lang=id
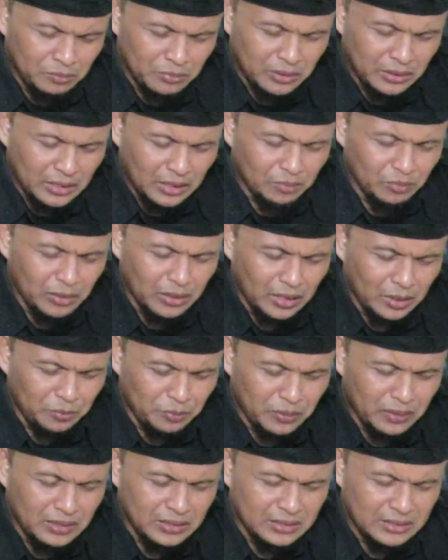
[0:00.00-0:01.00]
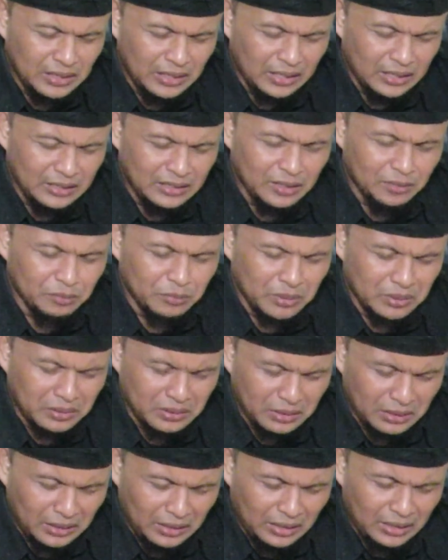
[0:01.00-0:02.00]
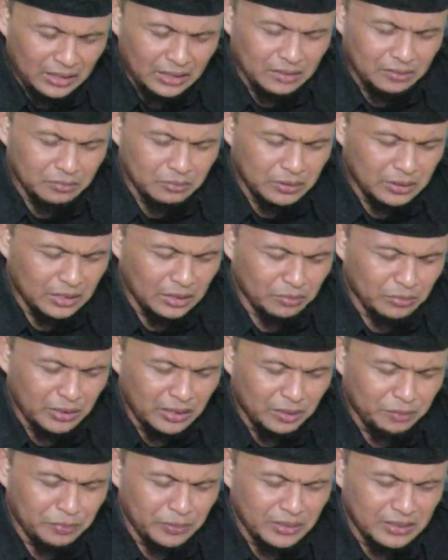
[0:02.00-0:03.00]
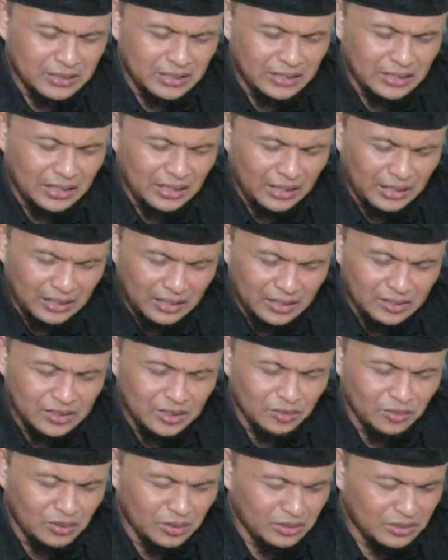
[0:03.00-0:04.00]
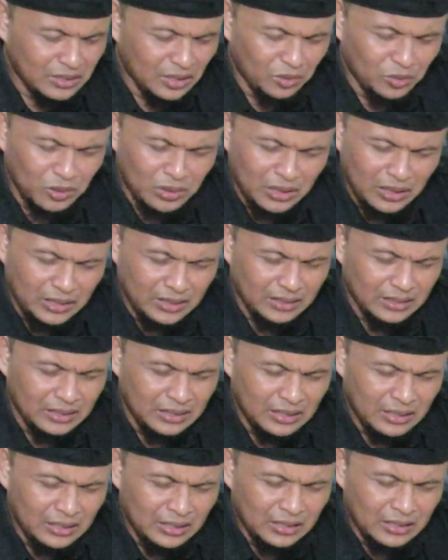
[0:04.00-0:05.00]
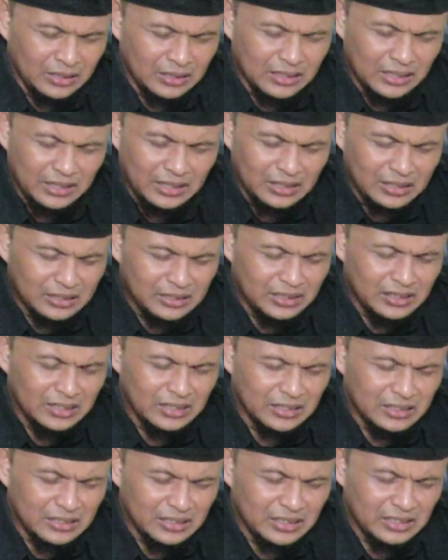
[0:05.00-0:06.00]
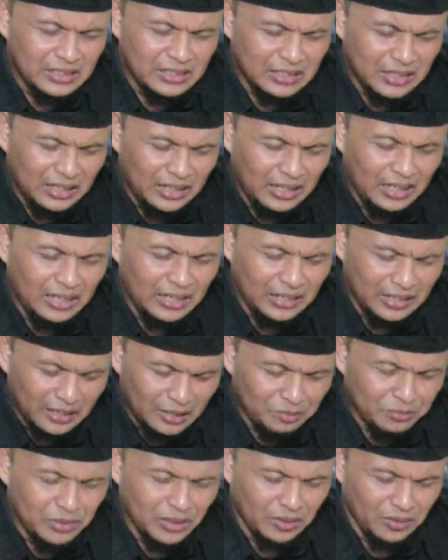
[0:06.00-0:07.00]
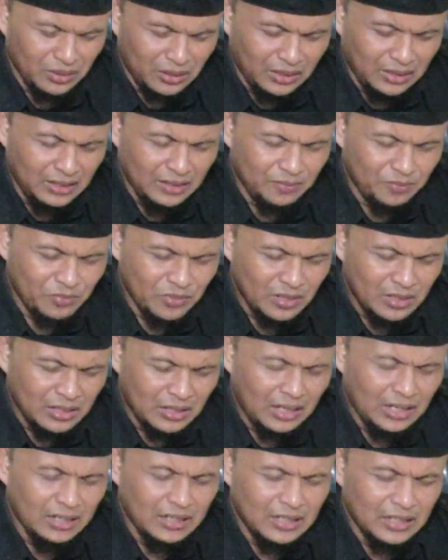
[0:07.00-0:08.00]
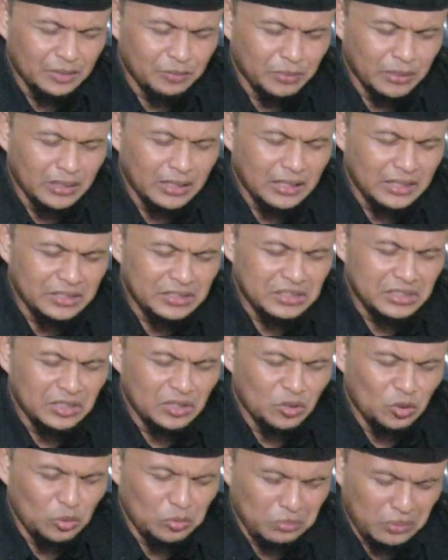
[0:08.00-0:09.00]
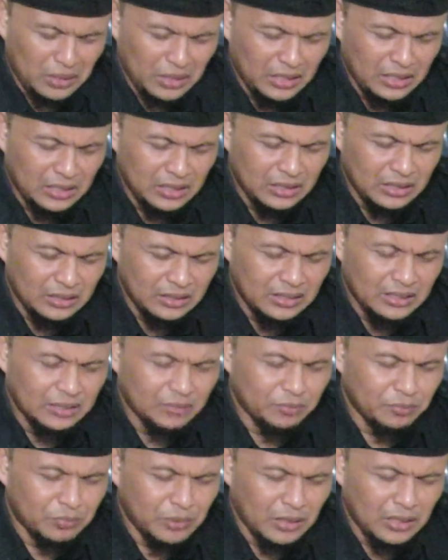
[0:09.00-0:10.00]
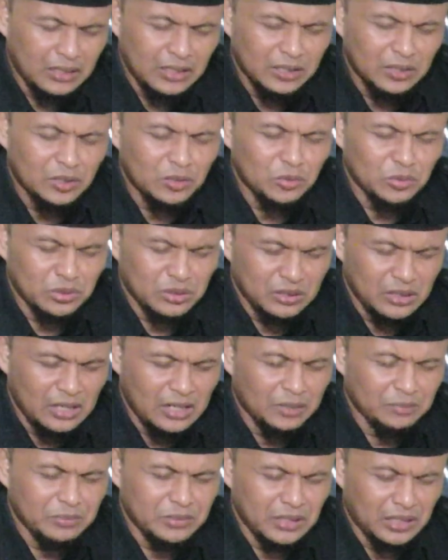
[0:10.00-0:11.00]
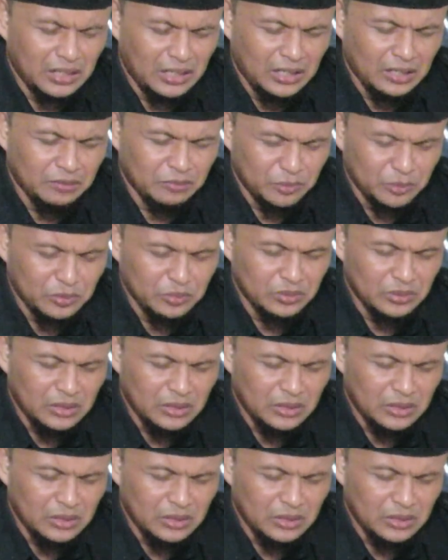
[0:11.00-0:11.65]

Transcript: Berikan mereka pekerjaan yang berkah, berikan mereka pekerjaan halal, ya Allah, jauhkan dari rezeki-rezeki yang haram, ya Allah, agar mereka istiqomah dan berada terus dalam jalanmu.